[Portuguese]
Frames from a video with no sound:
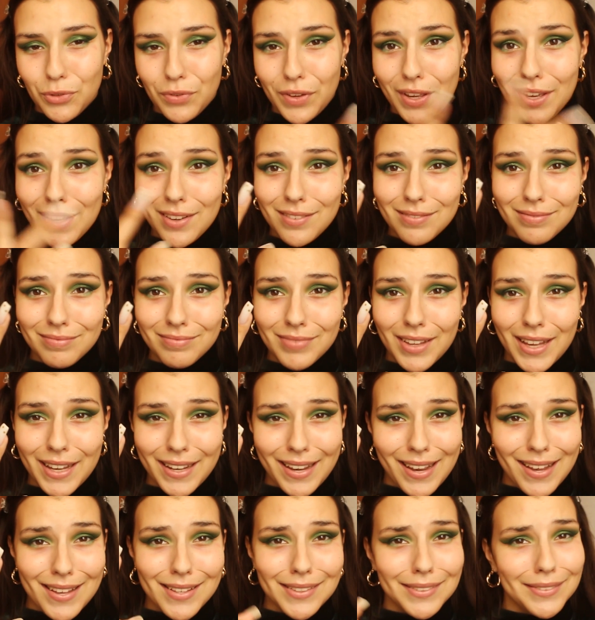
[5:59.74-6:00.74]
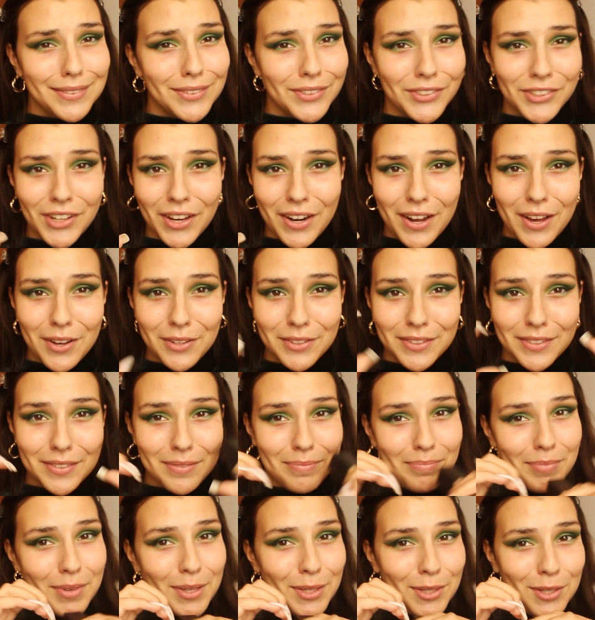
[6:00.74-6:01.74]
Sofia, Raquel, shout out,
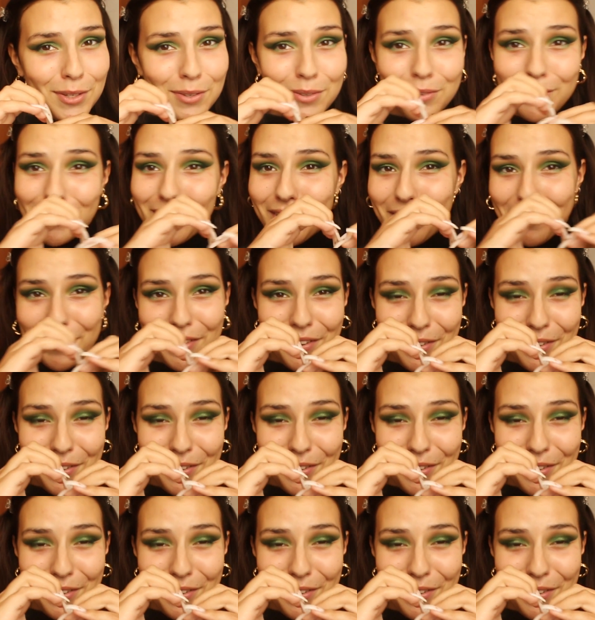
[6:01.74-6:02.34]
miss you, love